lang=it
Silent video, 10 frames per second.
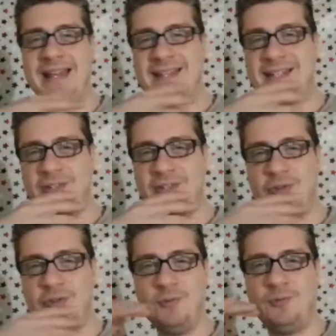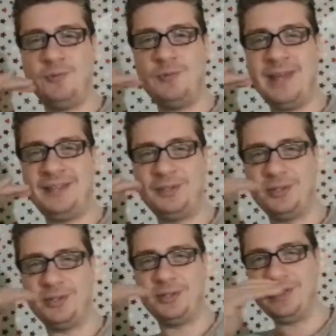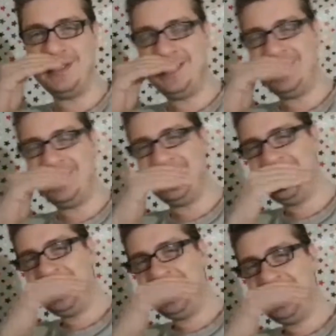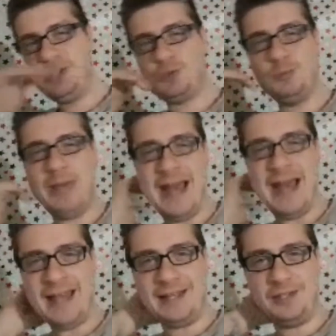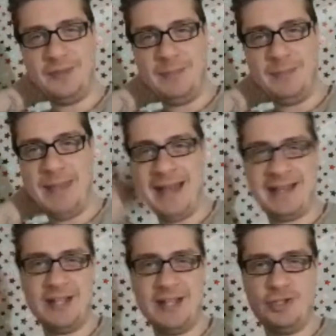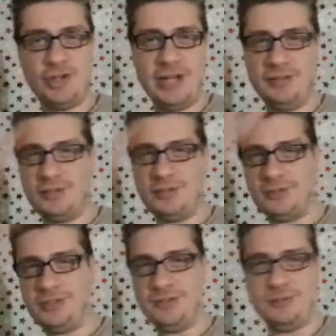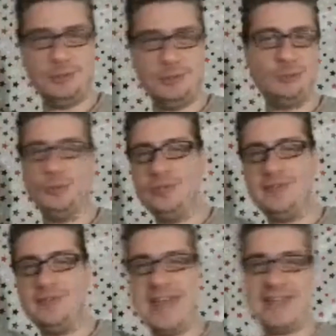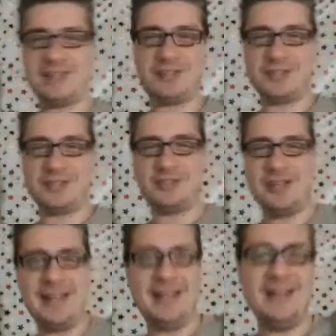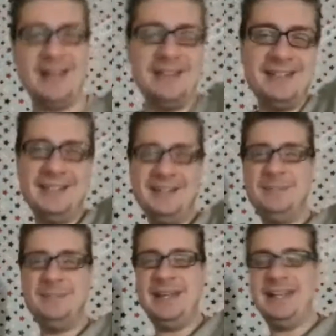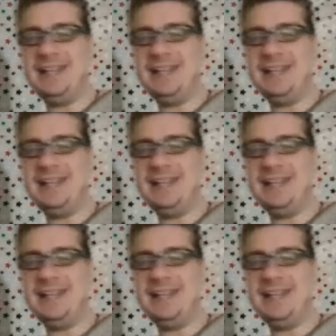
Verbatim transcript: un fumetto di, su Bari, dove Bari è al centro di, di tutto l'universo, cioè bellissimo.